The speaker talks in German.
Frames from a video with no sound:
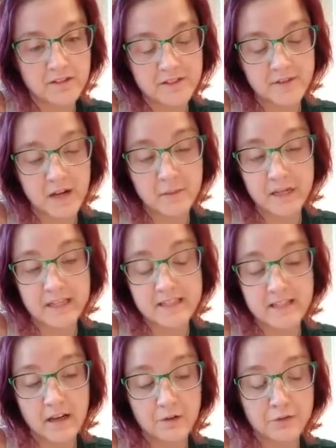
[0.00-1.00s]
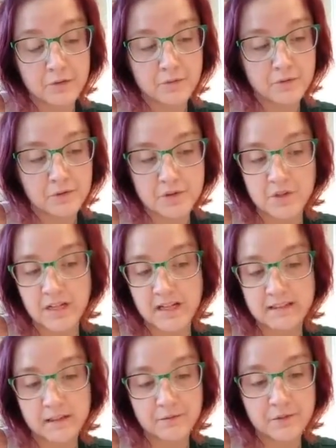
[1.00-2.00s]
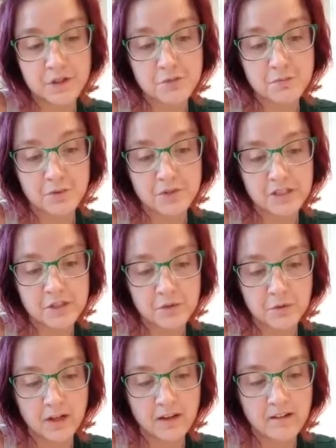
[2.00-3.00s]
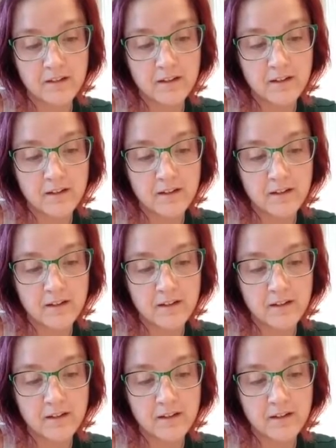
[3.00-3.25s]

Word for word: Es war bereits nach fünf und so langsam verspürte ich Hunger.